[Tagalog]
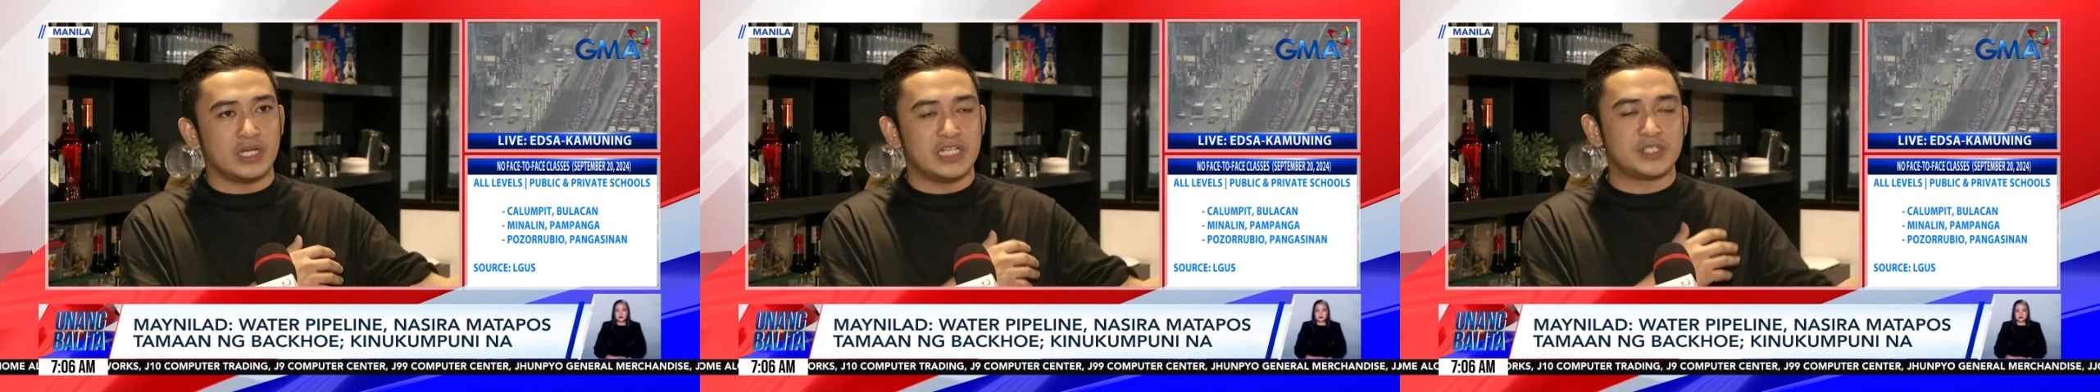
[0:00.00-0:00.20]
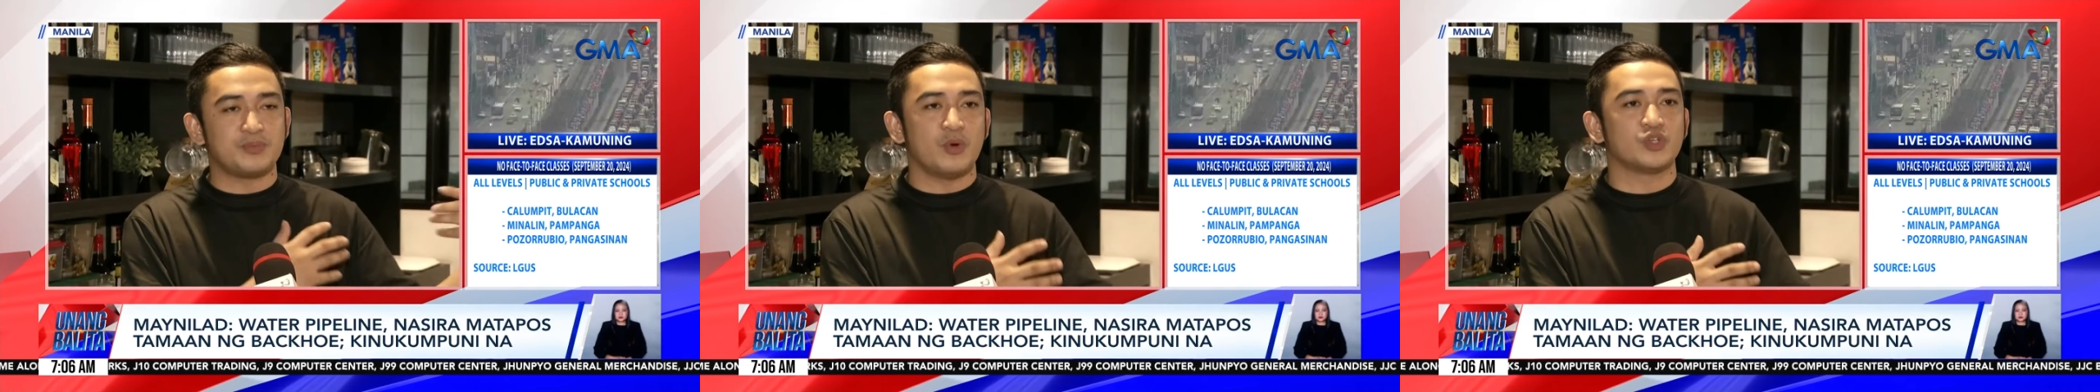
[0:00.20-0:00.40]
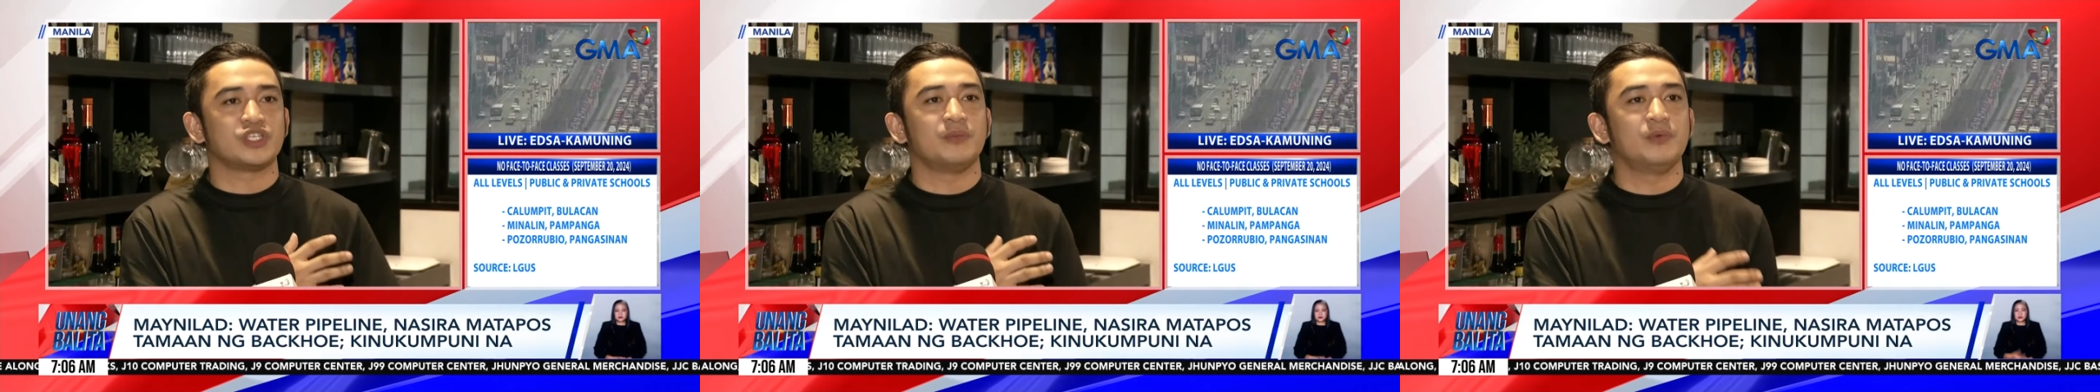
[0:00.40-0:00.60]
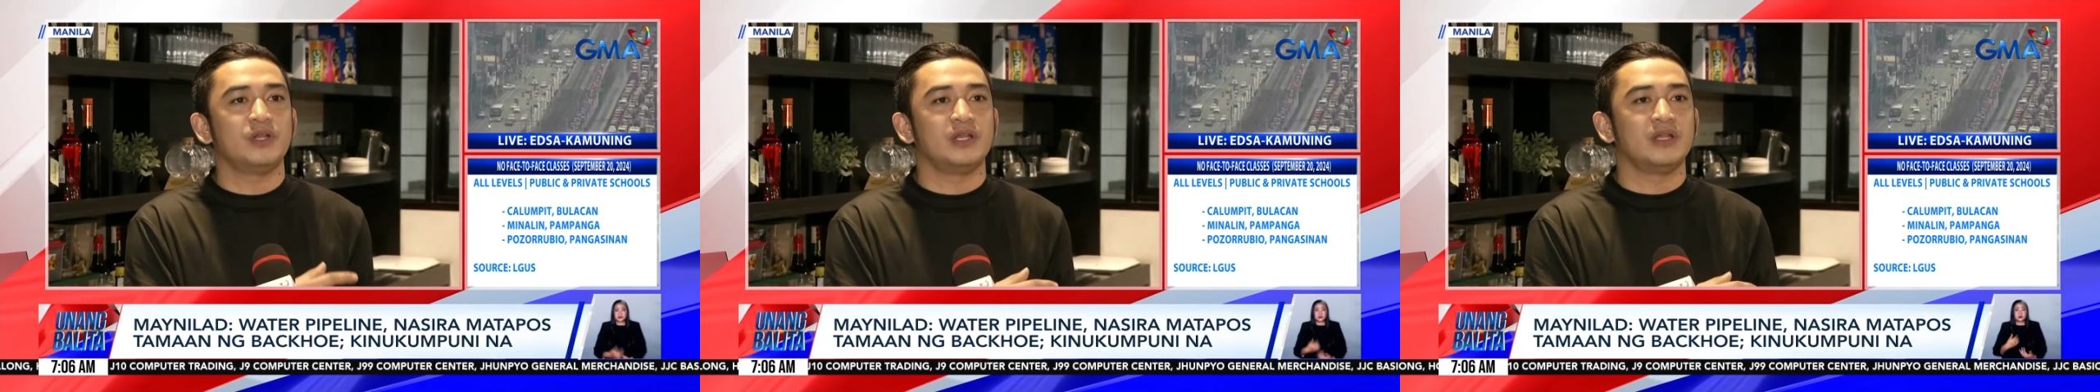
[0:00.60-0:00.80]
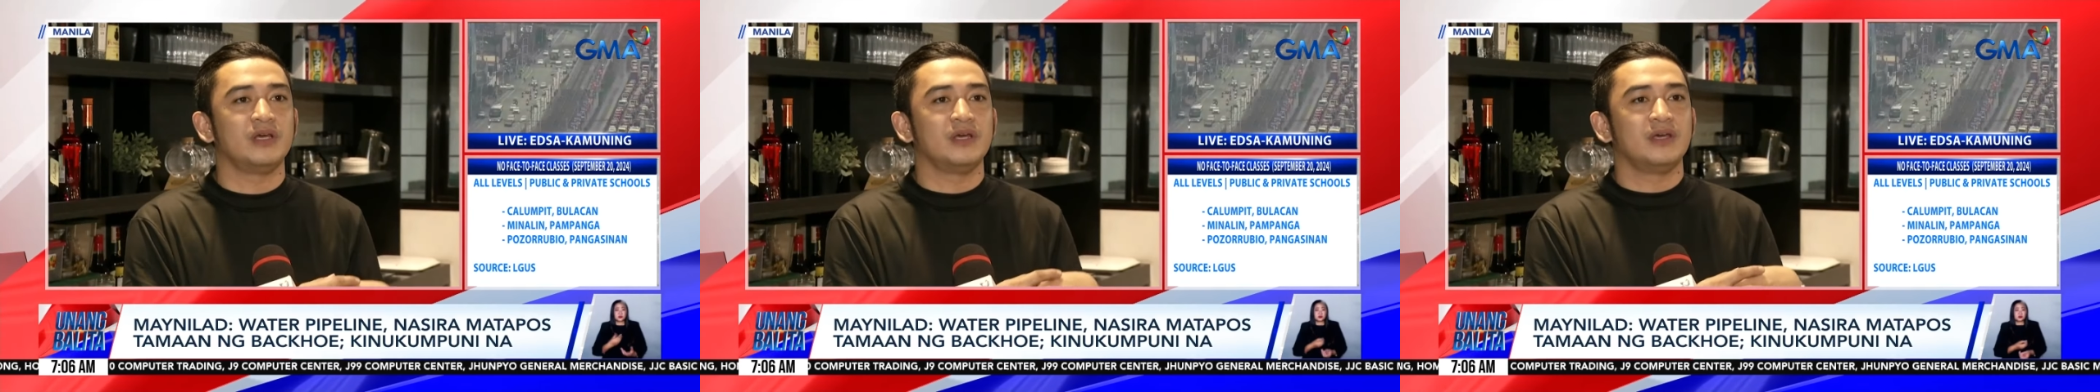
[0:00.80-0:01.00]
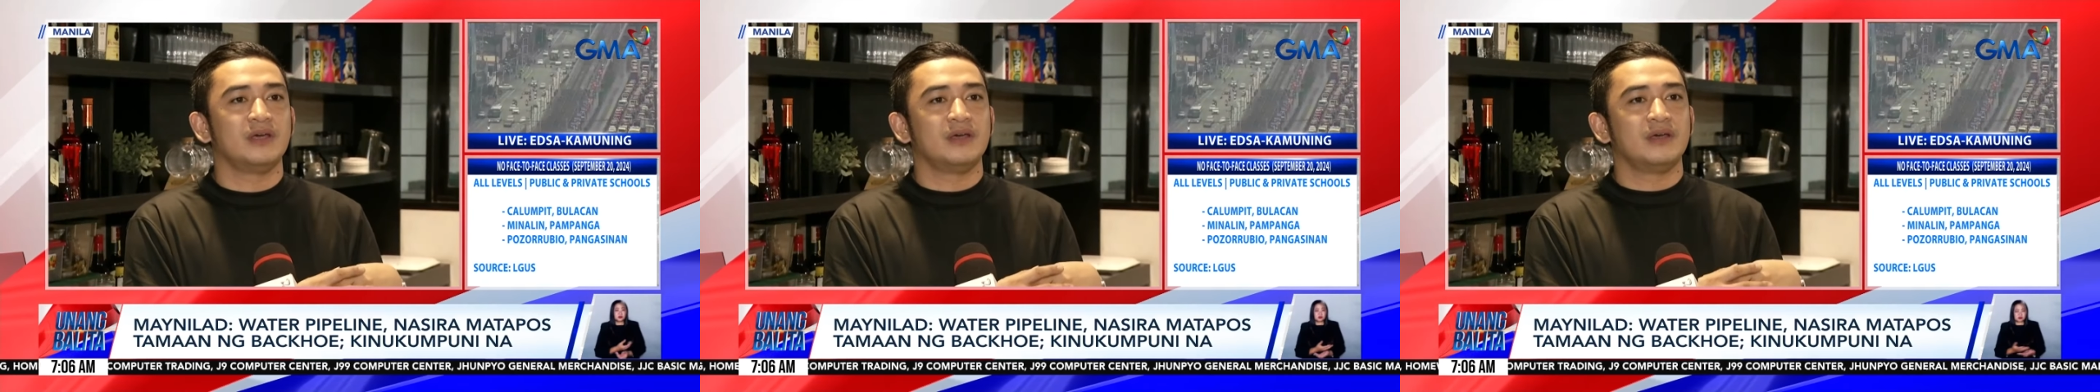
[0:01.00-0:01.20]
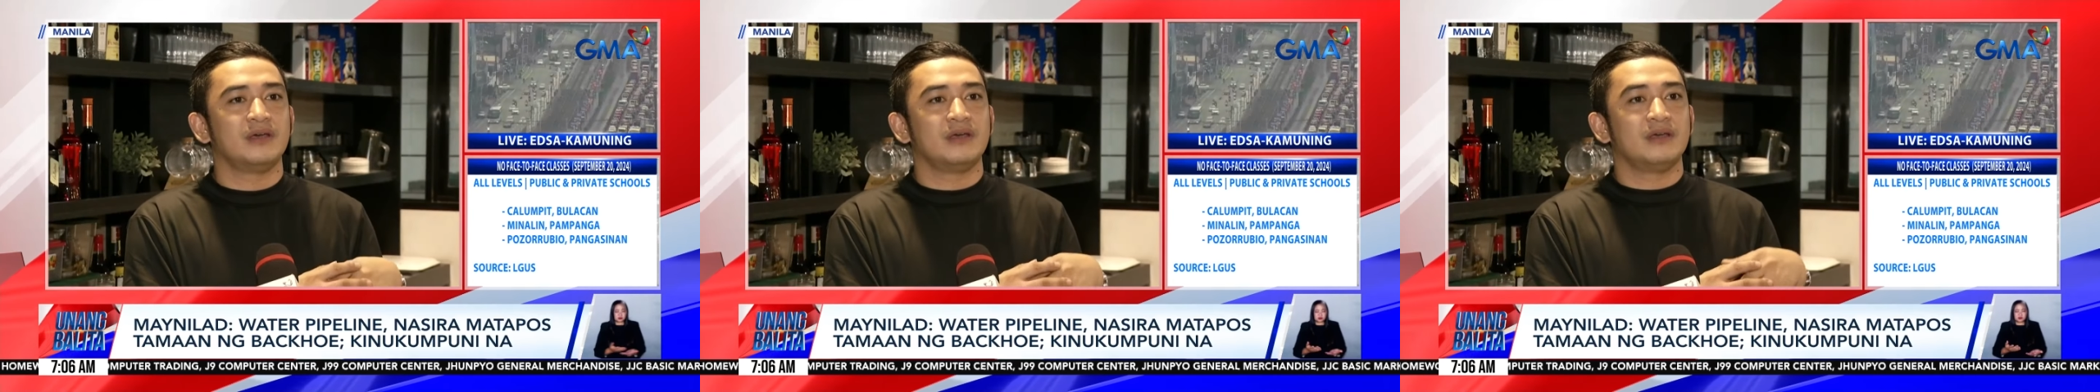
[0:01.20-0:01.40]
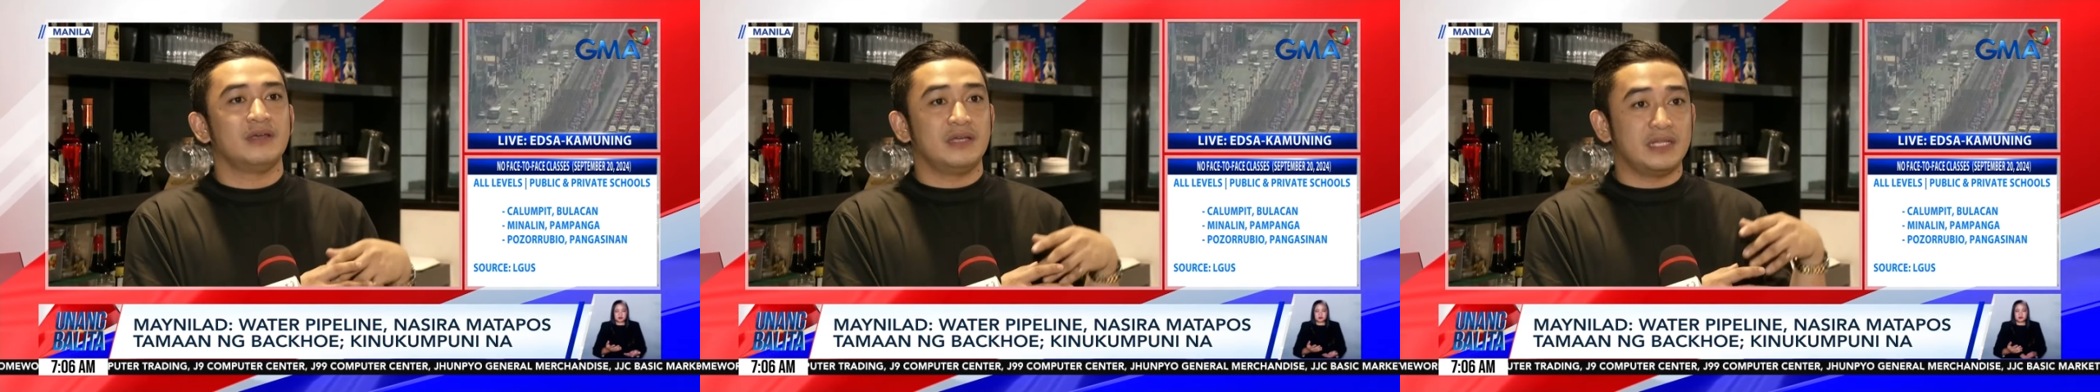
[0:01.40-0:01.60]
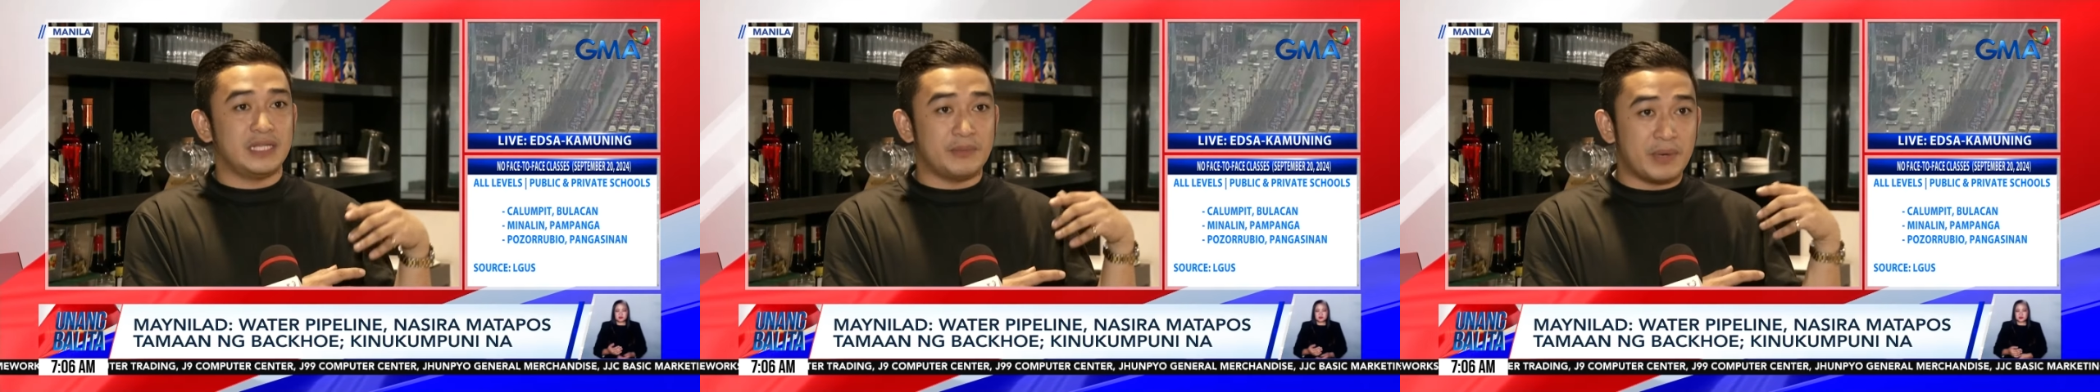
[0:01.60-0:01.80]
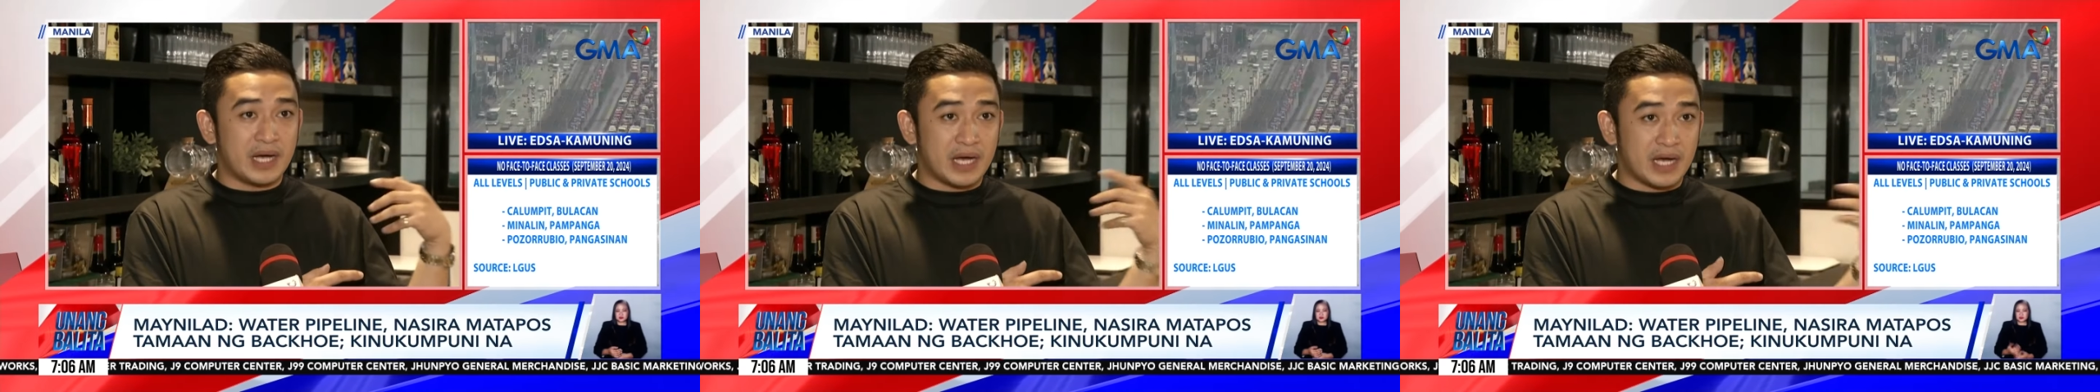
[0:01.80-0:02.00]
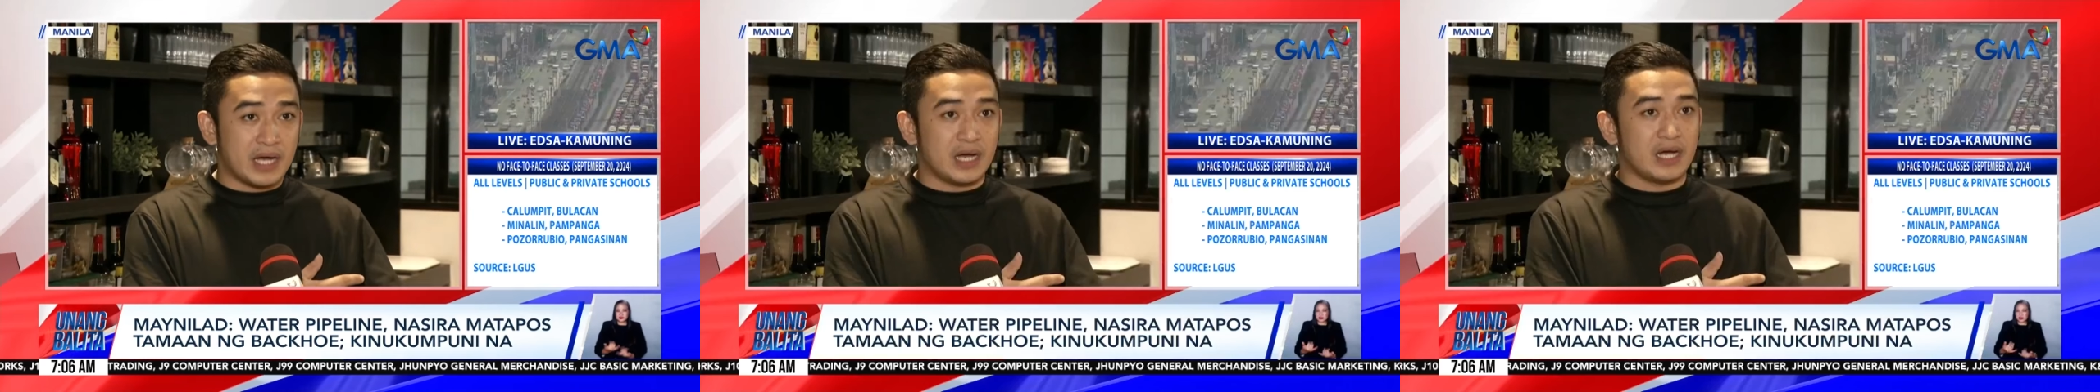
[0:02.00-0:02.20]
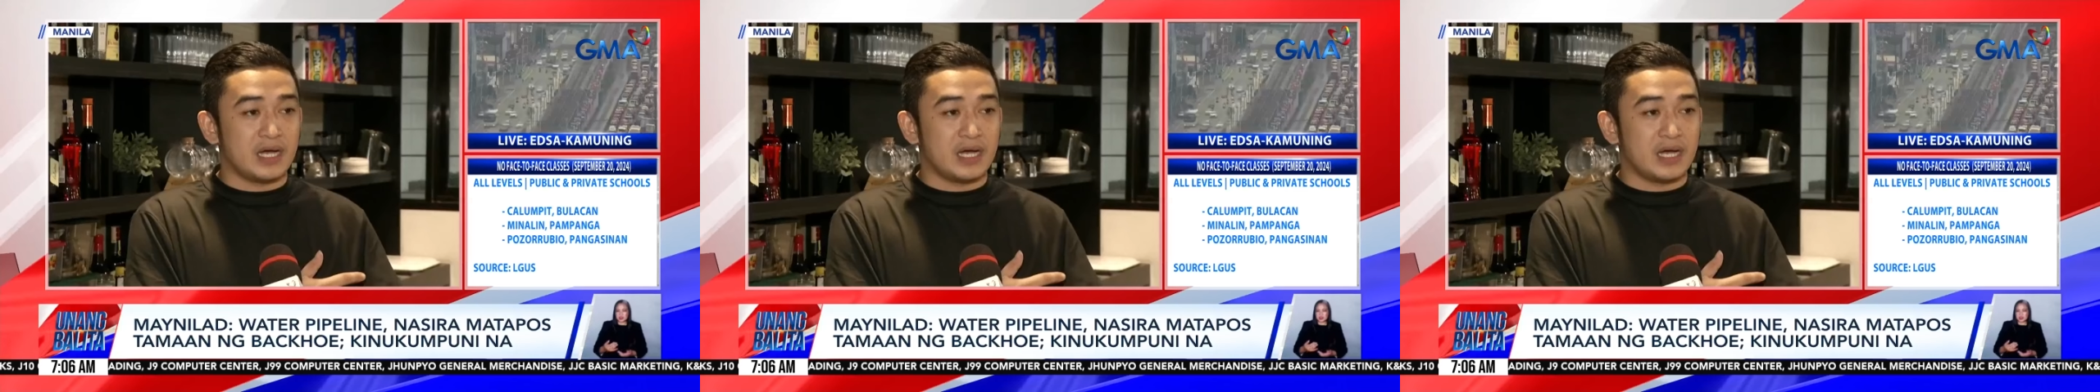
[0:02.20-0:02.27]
disposable na mga